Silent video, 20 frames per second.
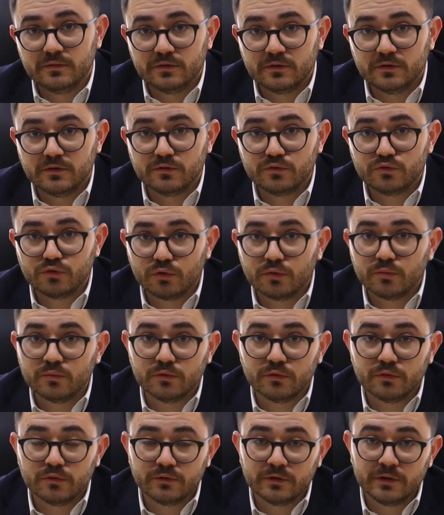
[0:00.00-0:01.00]
e,
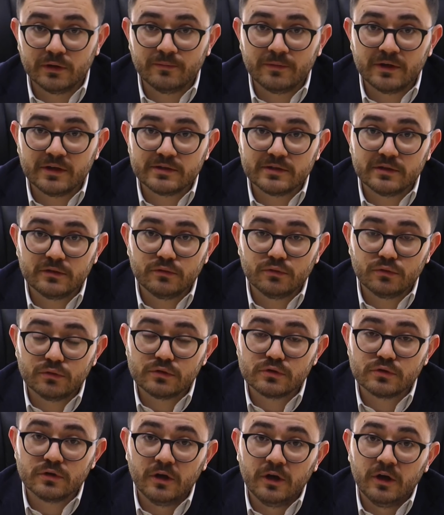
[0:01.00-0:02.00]
sorumluluğundan
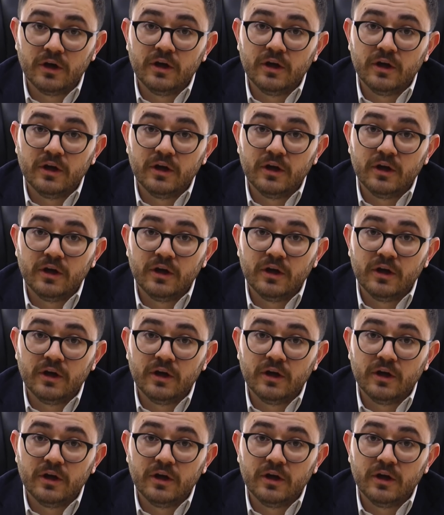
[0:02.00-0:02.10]
bahsediyoruz.